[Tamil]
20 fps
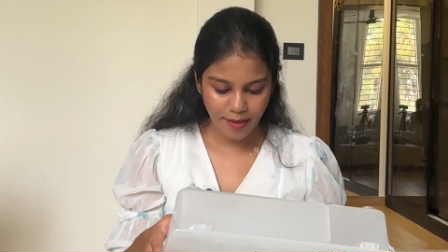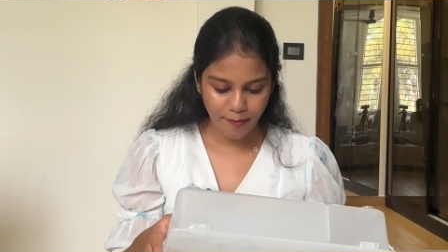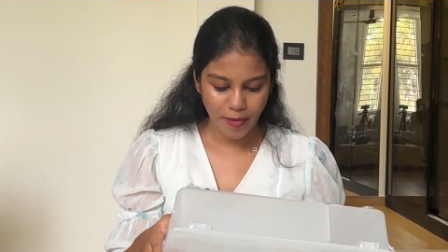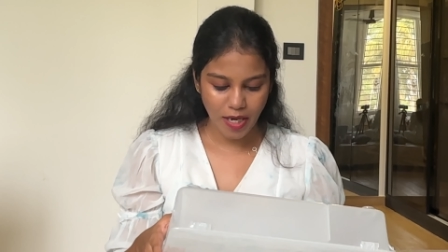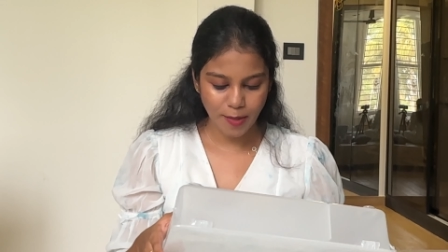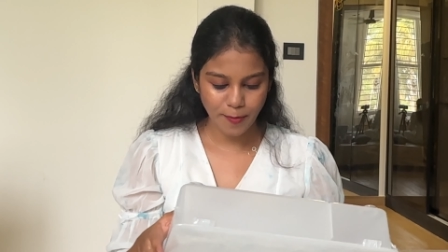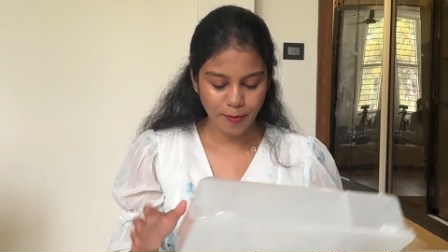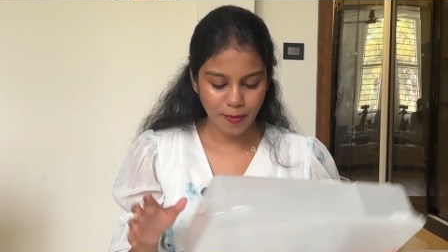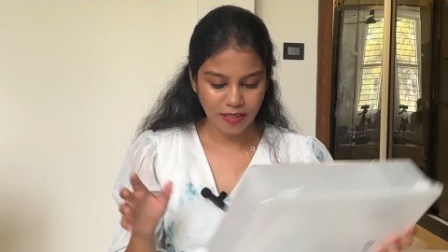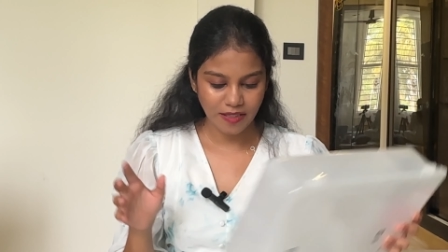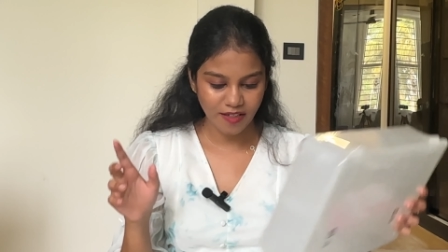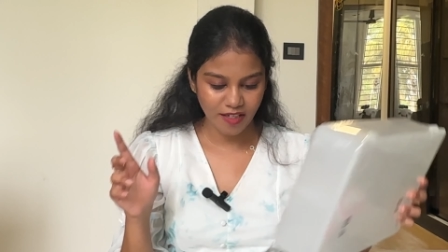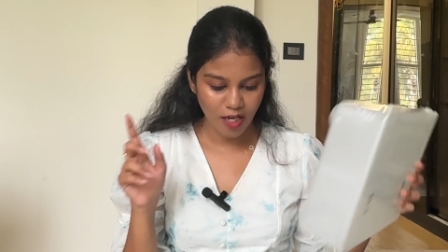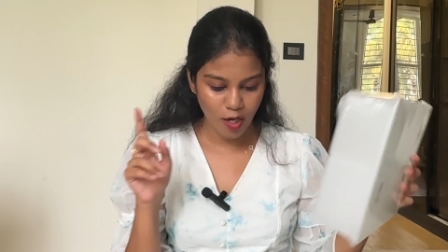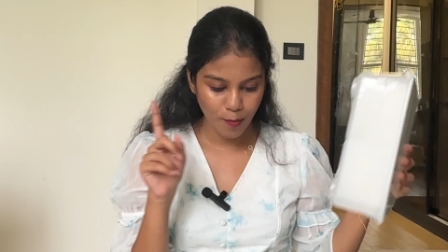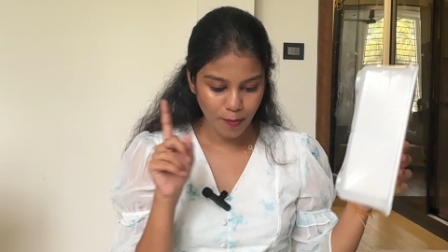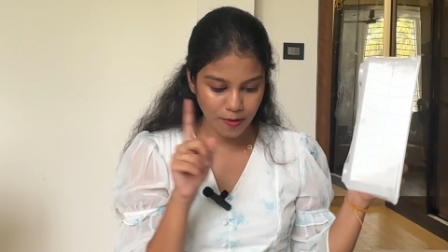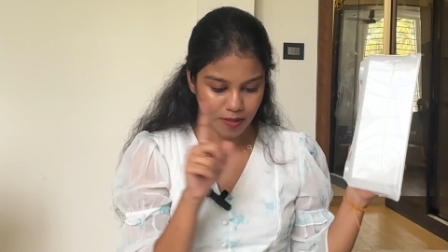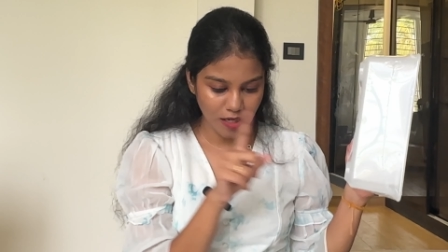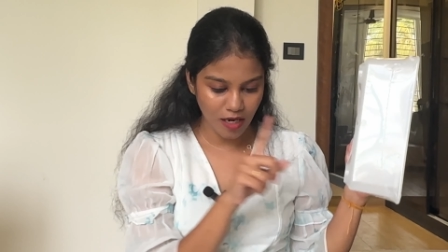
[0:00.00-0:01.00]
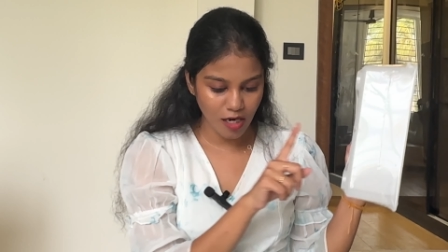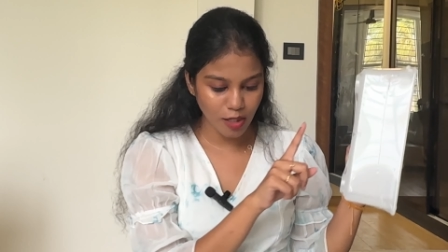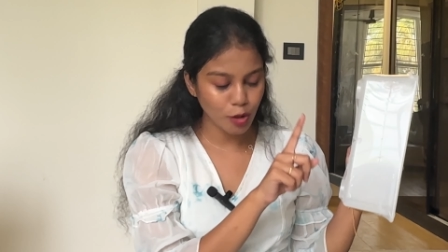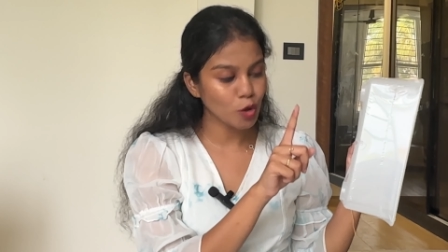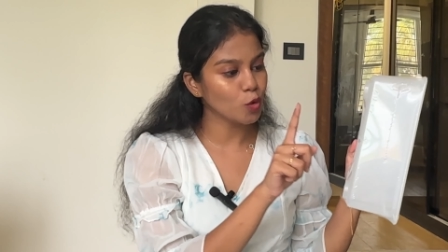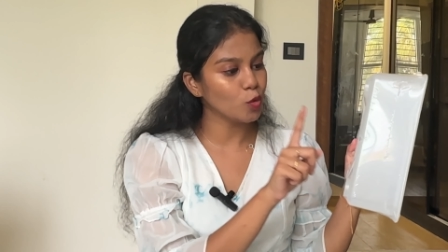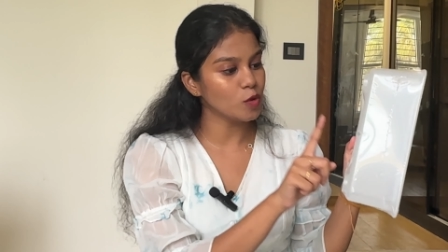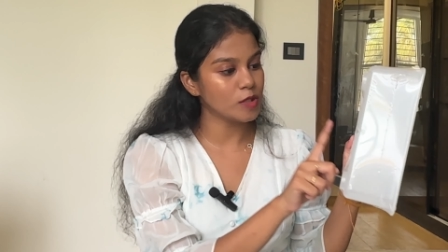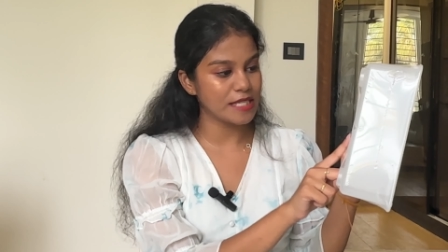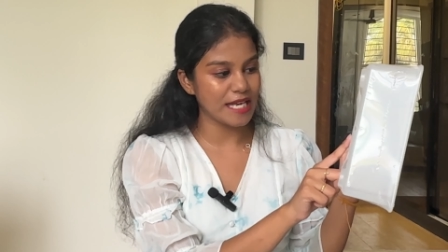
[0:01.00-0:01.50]
எம்ஆர்பி பார்த்தீங்க அப்படின்னா
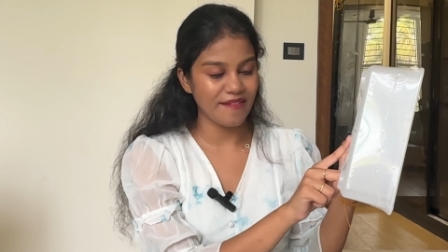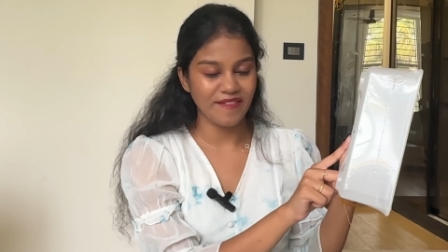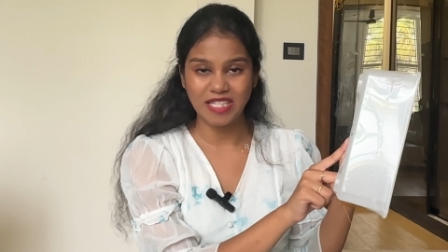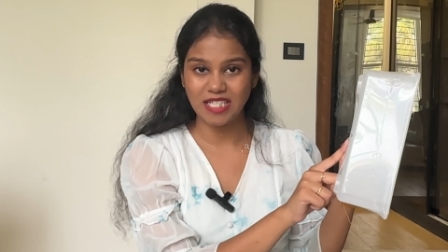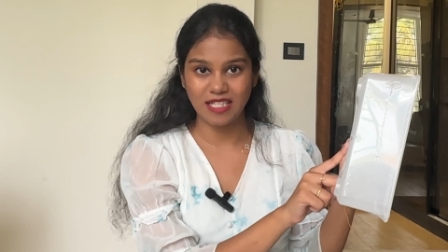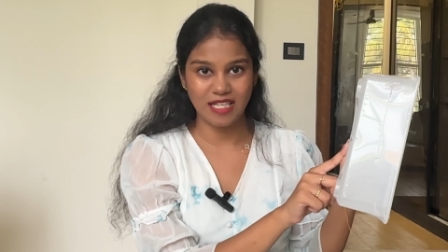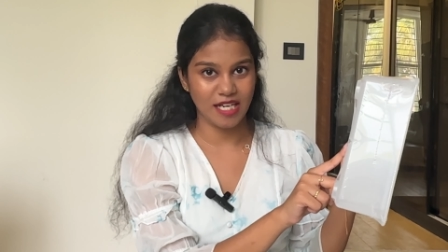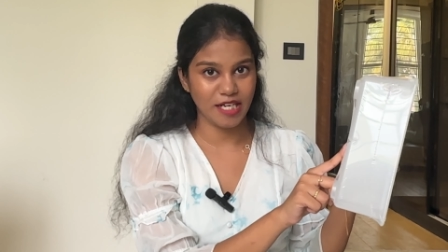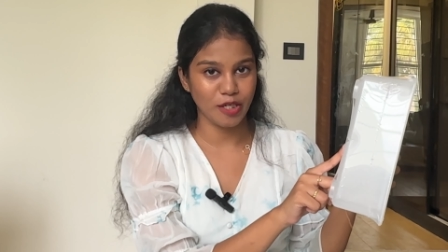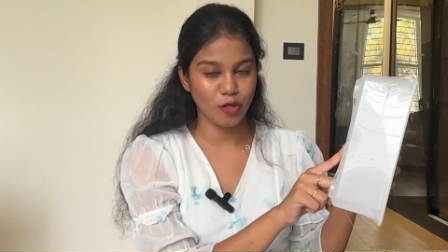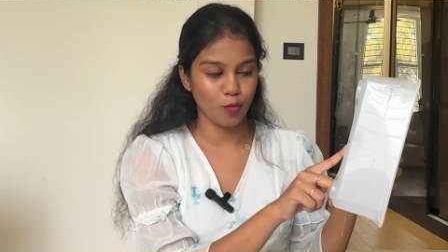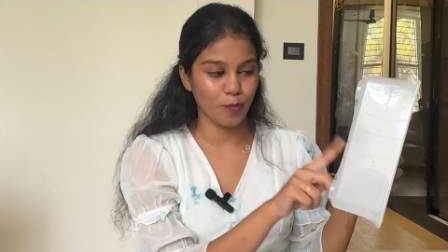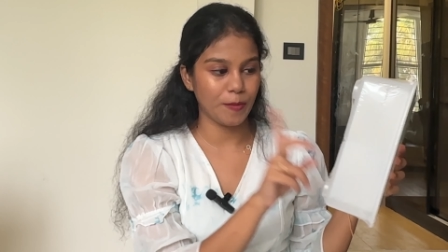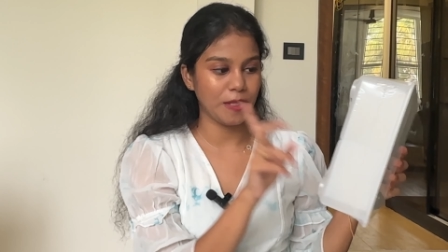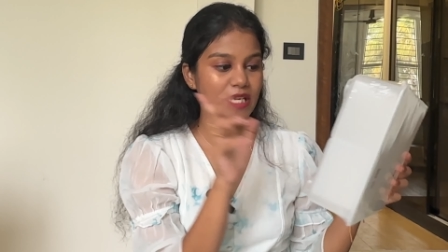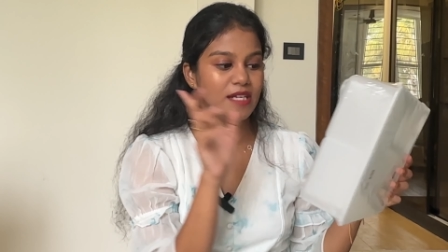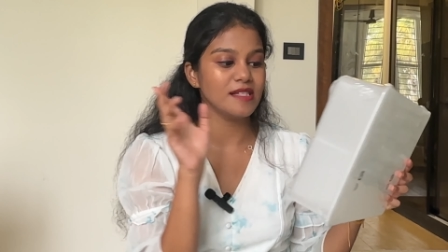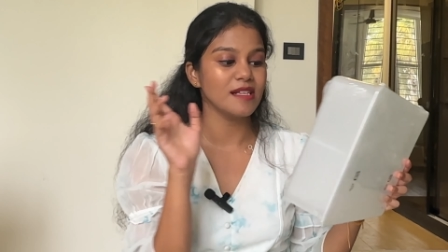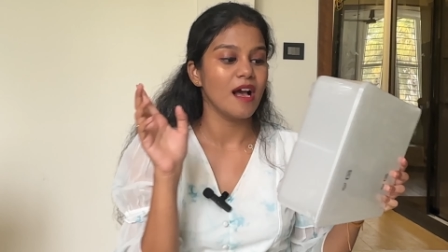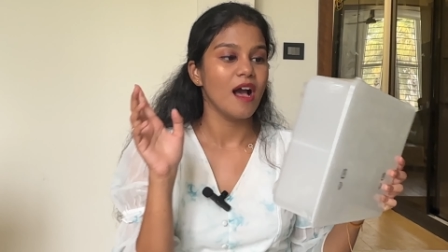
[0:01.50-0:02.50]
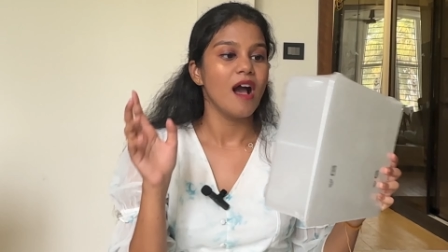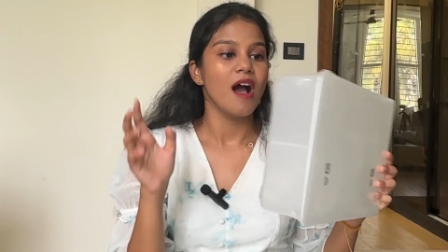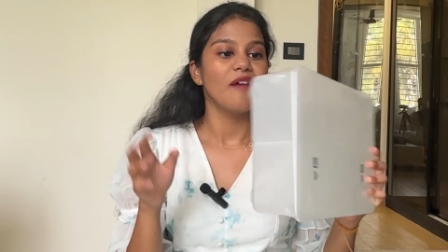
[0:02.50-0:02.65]
டூ செவன்டி நைன் ருபீஸ்